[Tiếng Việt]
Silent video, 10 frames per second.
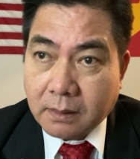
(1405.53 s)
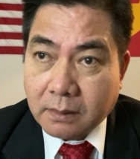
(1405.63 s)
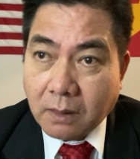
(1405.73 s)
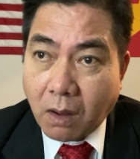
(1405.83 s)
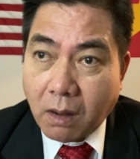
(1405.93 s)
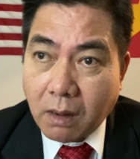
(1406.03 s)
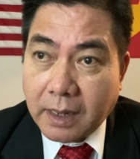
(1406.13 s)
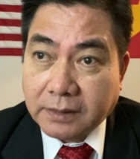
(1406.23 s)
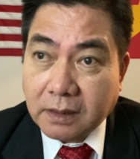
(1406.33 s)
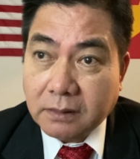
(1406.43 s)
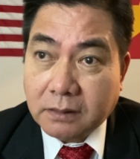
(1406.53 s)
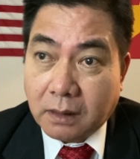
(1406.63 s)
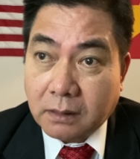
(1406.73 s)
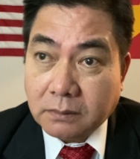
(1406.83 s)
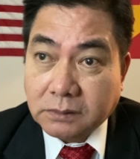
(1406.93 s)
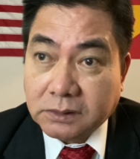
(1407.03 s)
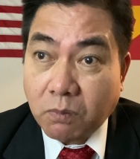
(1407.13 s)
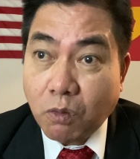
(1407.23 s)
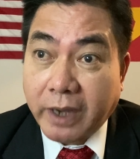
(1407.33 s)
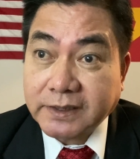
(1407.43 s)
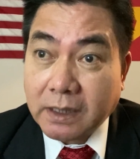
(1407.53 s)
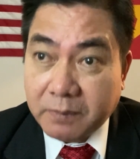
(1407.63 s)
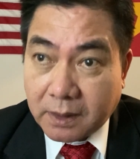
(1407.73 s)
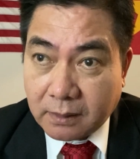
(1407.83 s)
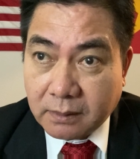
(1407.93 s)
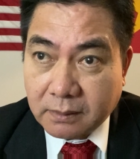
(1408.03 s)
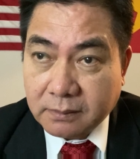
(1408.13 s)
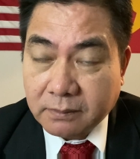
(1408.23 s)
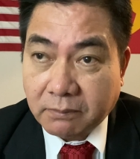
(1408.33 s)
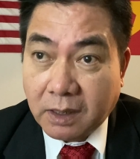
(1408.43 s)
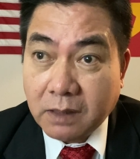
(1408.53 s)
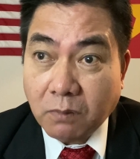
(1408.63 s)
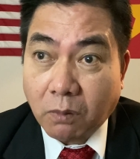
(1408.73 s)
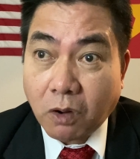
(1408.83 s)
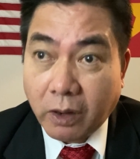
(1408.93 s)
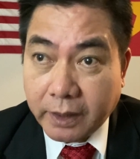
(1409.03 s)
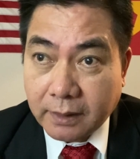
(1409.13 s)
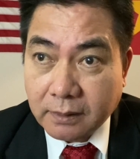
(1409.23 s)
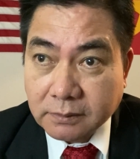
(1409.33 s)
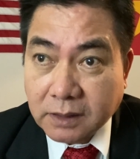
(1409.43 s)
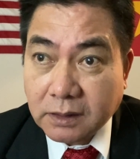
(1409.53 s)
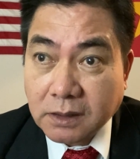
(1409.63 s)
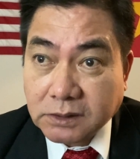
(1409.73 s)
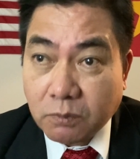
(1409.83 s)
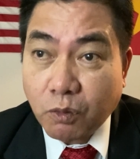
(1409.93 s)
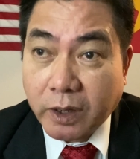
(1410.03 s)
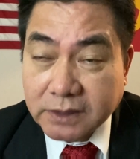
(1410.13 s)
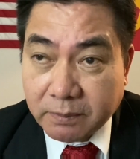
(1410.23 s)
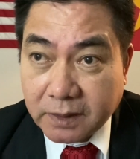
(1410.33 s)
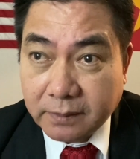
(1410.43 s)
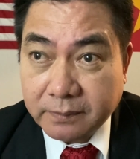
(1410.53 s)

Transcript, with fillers: Đó là tinh thần chống ngoại xâm đó. Mà Linh Mục nói đó. Tinh thần chống ngoại xâm đó.